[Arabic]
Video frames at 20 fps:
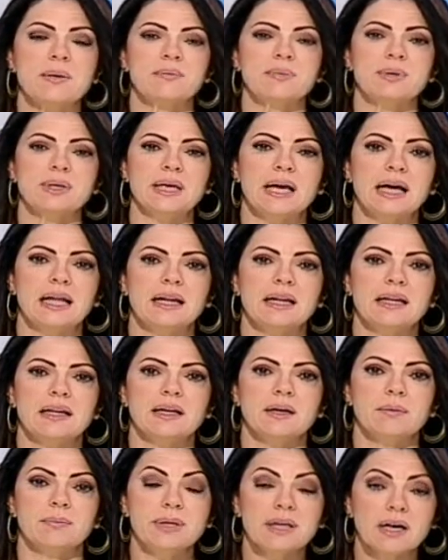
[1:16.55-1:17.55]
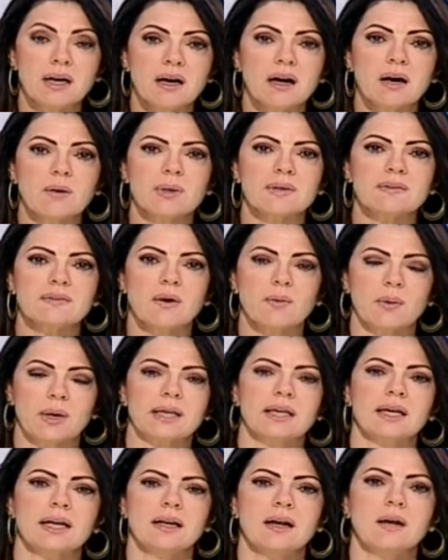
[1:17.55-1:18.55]
بالبيئه
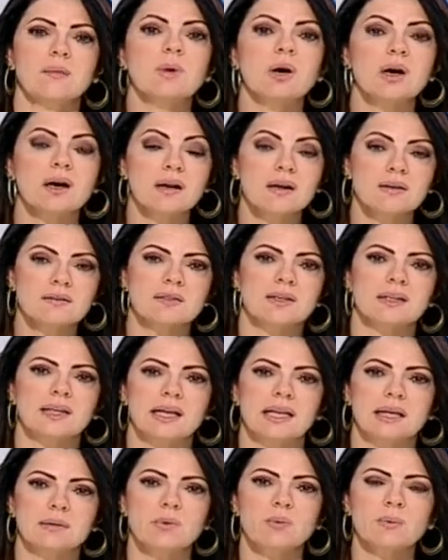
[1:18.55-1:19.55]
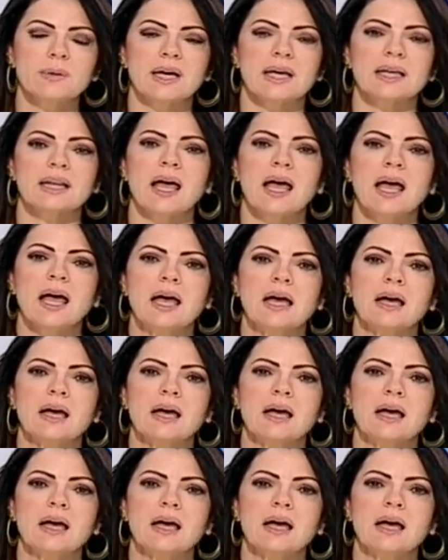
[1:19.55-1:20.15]
والتوعيه للمخاطر يلي ممكن